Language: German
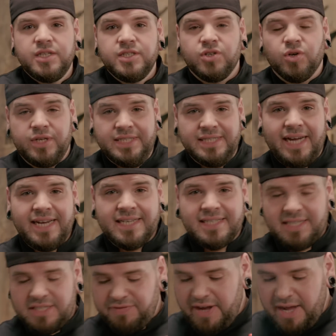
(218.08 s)
So, die Seite
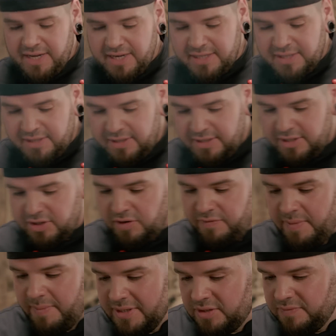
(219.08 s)
ist jetzt fertig. Jetzt
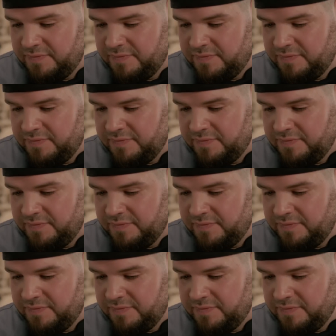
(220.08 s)
kommen wir mal